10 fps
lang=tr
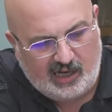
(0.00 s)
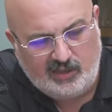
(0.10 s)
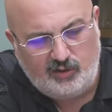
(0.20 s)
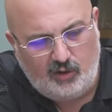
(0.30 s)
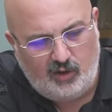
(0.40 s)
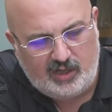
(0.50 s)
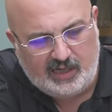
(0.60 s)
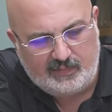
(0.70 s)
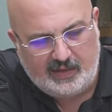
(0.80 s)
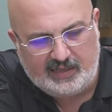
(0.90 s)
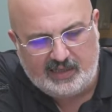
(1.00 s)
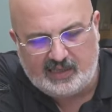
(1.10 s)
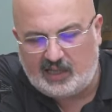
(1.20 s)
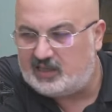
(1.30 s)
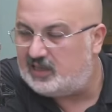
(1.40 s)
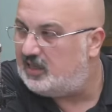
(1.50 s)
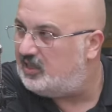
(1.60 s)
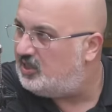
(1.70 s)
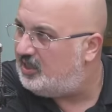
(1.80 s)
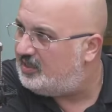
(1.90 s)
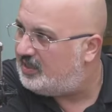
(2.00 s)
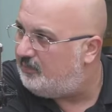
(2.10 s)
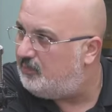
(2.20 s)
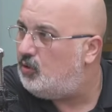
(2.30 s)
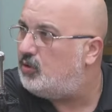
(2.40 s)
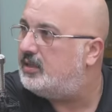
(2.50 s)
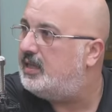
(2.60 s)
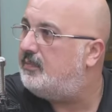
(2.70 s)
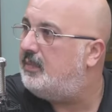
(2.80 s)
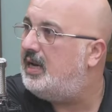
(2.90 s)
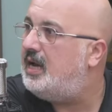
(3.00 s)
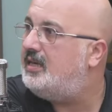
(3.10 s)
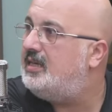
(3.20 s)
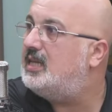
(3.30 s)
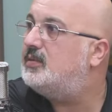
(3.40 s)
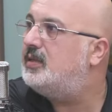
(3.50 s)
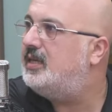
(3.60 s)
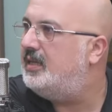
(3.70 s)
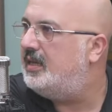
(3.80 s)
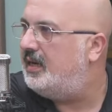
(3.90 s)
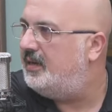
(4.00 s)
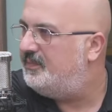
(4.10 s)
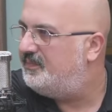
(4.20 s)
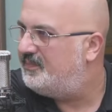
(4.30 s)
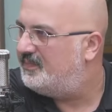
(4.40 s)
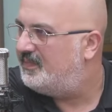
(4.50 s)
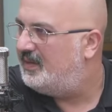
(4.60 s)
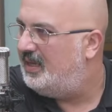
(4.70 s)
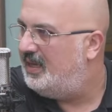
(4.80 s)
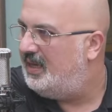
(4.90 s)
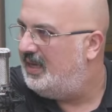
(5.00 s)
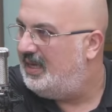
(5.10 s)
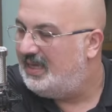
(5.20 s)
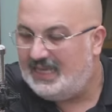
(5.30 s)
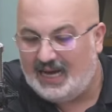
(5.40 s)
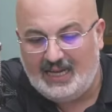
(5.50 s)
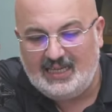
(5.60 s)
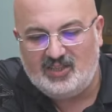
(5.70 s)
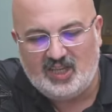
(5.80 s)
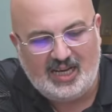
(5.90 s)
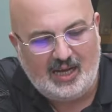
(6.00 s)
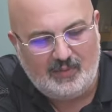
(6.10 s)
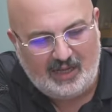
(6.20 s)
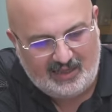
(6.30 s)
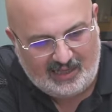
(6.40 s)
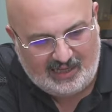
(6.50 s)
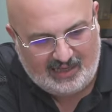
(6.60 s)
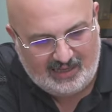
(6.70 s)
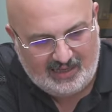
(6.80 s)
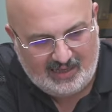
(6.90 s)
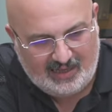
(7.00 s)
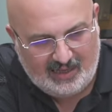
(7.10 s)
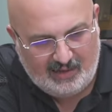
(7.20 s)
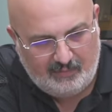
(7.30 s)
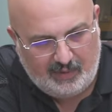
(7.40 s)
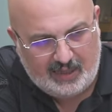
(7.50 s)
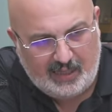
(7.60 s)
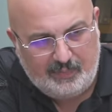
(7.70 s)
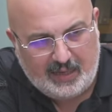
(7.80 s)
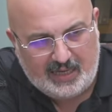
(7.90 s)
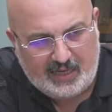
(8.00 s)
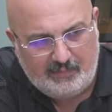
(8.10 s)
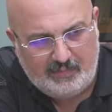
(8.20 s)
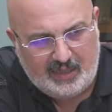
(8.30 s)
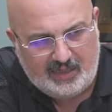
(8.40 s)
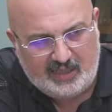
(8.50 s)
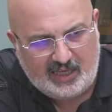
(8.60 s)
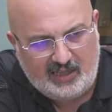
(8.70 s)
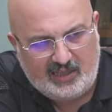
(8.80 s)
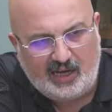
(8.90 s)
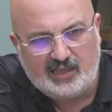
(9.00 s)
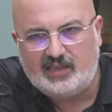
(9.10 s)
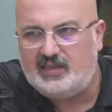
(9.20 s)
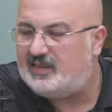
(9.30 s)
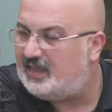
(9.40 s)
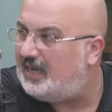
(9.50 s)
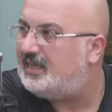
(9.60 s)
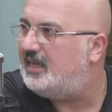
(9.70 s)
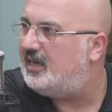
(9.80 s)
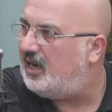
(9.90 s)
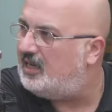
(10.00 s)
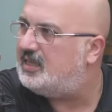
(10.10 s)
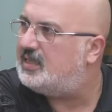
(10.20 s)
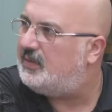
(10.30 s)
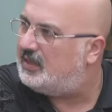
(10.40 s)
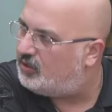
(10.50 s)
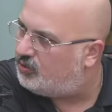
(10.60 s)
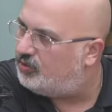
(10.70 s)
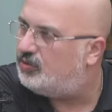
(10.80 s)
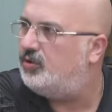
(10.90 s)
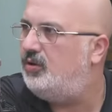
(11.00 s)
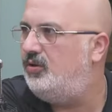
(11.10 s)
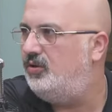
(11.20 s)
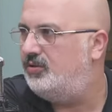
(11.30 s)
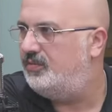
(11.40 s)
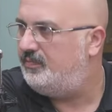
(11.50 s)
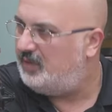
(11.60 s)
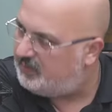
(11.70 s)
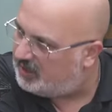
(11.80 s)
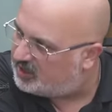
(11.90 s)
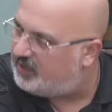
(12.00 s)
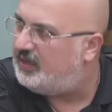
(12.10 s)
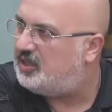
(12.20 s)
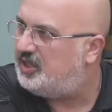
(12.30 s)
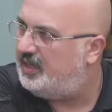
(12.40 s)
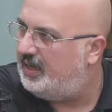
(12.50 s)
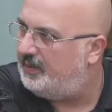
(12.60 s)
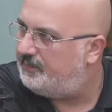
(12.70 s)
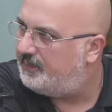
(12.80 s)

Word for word: kaç öğretmenle dalga geçtiysen bir o kadar belayı yaz bir kenara. Yani Cenab-ı Allah bana peygamberinize itaat edin derken aynı zamanda şunu söylüyor bir başka veçiyle.